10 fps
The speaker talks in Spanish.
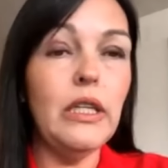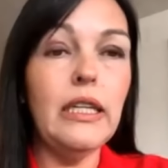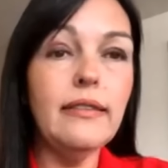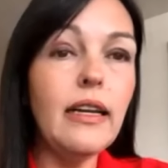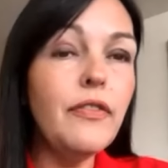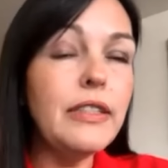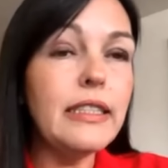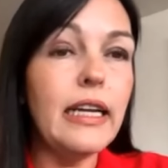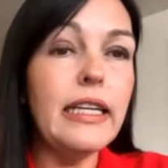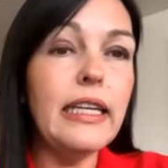que utiliza
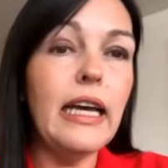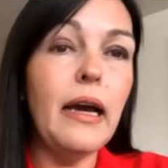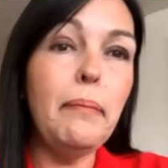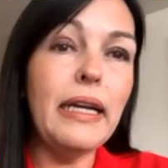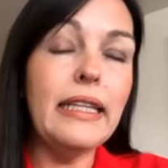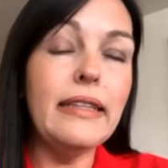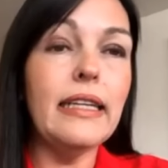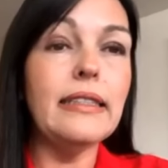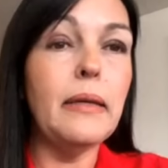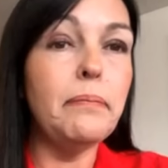la fiscalía
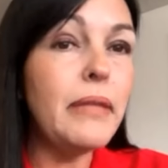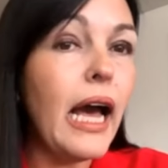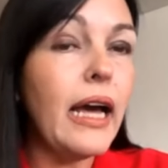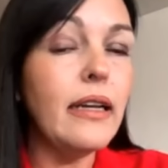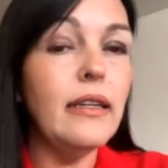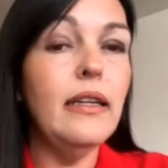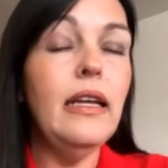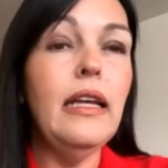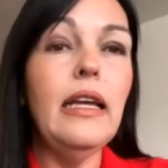para interceptar